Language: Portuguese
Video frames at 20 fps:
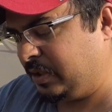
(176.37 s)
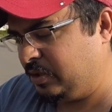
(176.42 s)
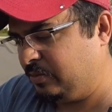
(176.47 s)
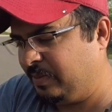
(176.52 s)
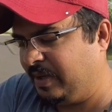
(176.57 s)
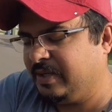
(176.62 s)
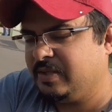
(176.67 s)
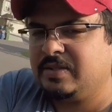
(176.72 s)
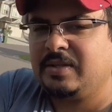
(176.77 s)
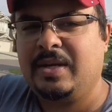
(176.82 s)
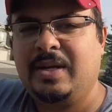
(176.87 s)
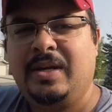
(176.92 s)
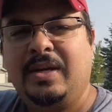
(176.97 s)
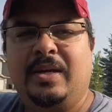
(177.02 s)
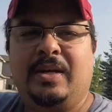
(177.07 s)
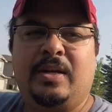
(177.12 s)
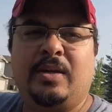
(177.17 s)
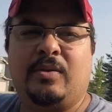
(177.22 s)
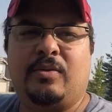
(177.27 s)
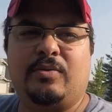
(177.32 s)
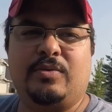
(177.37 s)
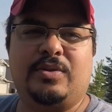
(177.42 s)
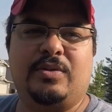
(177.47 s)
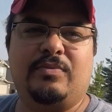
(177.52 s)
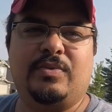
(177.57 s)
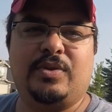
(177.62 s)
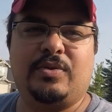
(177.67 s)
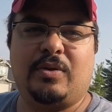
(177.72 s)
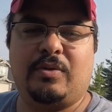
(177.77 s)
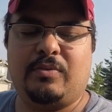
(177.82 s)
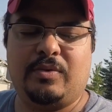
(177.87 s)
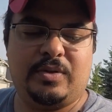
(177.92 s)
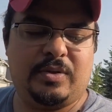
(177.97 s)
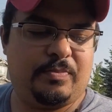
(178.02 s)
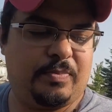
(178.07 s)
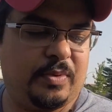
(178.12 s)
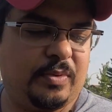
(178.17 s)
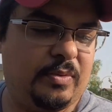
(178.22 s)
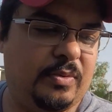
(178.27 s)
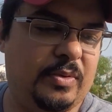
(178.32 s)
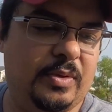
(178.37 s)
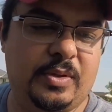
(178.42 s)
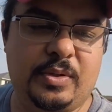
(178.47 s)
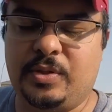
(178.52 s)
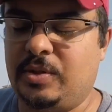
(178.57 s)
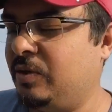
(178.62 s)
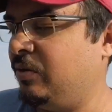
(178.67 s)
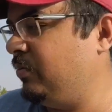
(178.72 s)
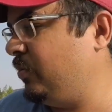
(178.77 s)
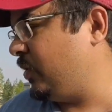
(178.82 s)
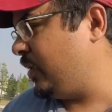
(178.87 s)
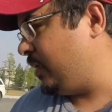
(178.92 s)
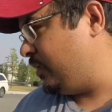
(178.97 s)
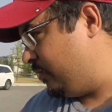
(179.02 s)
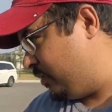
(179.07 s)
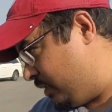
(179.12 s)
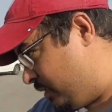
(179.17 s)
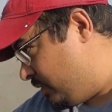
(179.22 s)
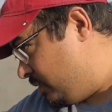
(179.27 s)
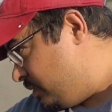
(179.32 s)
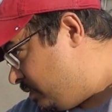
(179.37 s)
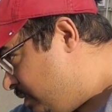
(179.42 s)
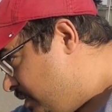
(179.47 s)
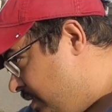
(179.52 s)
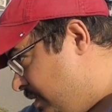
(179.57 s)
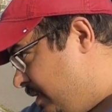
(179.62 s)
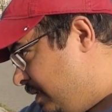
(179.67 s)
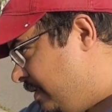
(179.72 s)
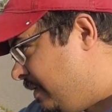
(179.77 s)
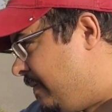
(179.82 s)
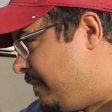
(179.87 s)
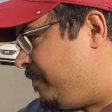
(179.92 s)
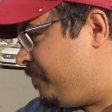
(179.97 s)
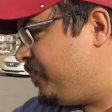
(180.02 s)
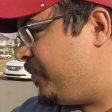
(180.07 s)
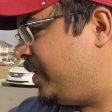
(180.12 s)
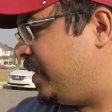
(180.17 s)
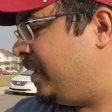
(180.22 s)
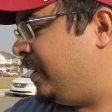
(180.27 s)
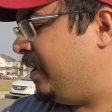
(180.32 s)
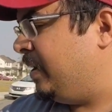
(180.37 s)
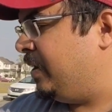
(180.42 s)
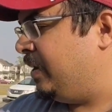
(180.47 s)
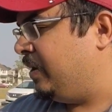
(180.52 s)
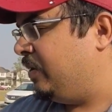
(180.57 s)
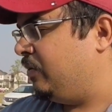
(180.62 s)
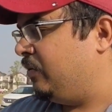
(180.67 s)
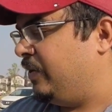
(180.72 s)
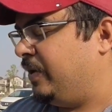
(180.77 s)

demais. Inclusive só coisa pro antigo morador. E o